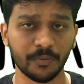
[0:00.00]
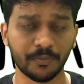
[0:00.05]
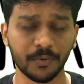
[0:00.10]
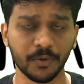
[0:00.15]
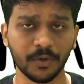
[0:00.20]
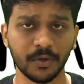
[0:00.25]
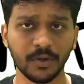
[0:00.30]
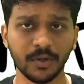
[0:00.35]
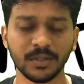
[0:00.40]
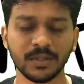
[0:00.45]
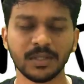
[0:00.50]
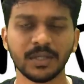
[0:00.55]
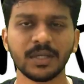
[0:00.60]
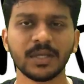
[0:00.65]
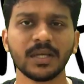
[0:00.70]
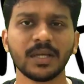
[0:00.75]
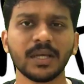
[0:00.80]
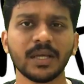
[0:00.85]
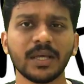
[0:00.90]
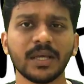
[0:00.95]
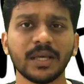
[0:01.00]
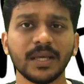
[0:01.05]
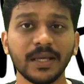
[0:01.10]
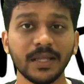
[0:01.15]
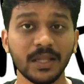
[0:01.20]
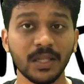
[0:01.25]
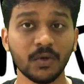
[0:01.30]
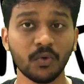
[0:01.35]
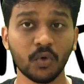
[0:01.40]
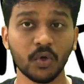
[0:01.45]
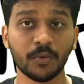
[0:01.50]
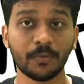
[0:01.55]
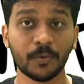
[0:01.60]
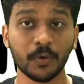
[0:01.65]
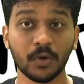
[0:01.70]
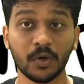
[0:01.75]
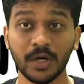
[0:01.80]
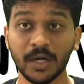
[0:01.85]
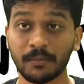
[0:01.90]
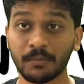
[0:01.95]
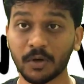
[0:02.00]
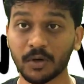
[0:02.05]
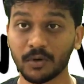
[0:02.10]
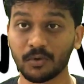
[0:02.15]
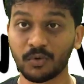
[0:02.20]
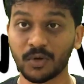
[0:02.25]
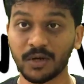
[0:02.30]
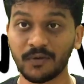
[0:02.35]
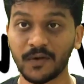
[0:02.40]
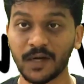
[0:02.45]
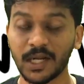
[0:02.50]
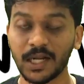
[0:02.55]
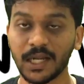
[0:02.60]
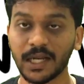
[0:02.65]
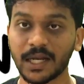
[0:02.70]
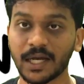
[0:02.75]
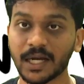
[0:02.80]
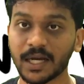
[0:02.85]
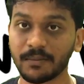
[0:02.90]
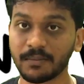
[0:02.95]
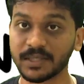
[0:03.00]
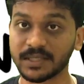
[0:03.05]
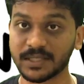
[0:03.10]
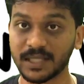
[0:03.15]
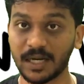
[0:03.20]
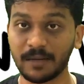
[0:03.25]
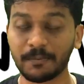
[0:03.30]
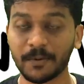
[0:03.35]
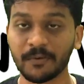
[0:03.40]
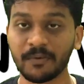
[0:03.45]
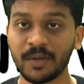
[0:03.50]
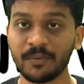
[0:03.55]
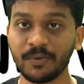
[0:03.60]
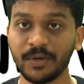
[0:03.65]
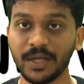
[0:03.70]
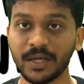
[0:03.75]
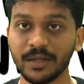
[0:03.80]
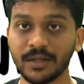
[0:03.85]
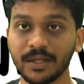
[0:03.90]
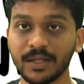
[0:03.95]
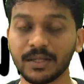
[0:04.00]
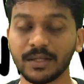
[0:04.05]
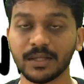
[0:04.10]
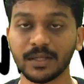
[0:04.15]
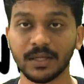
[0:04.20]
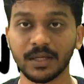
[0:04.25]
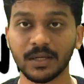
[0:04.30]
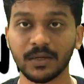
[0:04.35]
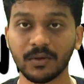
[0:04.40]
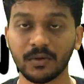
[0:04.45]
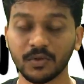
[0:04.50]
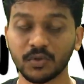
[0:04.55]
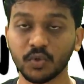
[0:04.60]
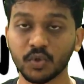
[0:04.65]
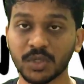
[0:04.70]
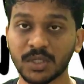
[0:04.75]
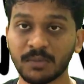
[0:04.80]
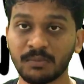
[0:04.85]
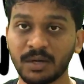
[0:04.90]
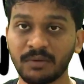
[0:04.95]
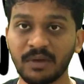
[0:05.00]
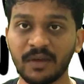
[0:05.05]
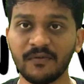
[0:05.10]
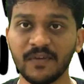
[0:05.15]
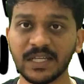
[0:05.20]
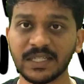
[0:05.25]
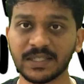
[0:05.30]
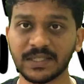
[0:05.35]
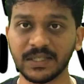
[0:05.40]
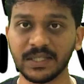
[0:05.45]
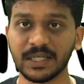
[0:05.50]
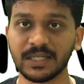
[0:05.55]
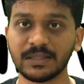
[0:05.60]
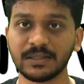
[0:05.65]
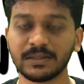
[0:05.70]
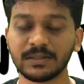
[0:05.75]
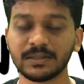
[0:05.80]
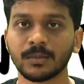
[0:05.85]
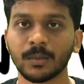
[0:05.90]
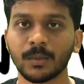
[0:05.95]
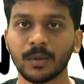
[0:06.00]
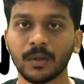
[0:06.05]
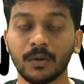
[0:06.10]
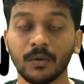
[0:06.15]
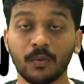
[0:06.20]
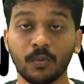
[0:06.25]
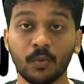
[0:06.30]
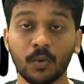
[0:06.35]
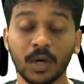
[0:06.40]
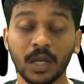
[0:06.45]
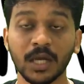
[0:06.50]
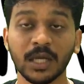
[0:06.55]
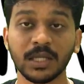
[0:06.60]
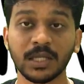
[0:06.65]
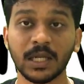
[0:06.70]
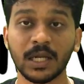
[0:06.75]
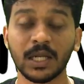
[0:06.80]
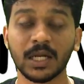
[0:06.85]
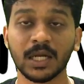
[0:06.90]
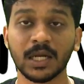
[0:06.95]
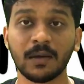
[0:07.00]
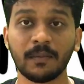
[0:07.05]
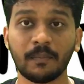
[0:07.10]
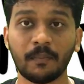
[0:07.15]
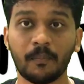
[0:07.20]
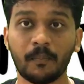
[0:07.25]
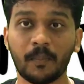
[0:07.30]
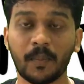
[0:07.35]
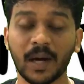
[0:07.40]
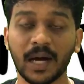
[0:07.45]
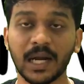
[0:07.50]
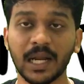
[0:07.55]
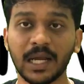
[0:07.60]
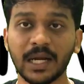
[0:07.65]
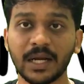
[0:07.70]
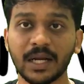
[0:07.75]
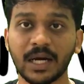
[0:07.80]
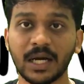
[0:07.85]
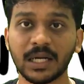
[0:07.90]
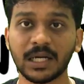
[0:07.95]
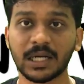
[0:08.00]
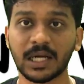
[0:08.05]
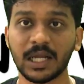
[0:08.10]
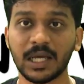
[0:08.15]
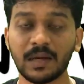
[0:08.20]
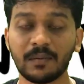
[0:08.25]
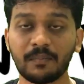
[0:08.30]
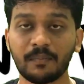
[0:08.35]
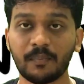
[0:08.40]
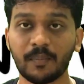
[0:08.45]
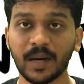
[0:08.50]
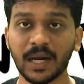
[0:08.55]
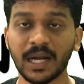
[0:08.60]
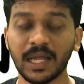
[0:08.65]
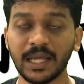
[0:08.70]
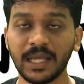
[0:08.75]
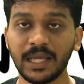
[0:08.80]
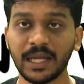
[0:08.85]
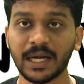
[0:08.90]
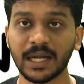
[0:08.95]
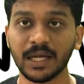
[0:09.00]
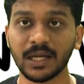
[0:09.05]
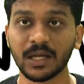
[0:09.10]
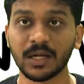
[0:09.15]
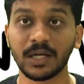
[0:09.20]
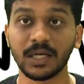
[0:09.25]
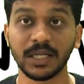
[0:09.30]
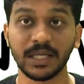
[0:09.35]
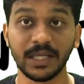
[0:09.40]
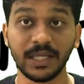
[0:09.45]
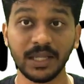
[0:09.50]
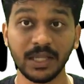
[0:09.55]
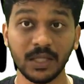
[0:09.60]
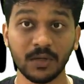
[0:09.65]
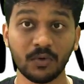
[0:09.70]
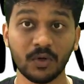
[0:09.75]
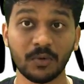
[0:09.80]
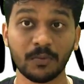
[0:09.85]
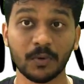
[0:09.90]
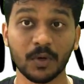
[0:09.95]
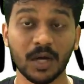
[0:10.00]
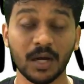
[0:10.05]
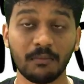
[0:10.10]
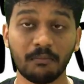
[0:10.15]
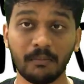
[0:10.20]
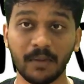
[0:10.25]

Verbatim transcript: ஒரு பொருள் இந்த ஒரு பொருள் நம்மளோட உணவில் இல்லைன்னா நம்ம சாப்பிடவே முடியாது சுத்தமாகவே வேஸ்ட்டு தான் உலகத்தில் இருக்க பல நாட்டில் பல இடங்கள் இந்த ஒரு பொருளை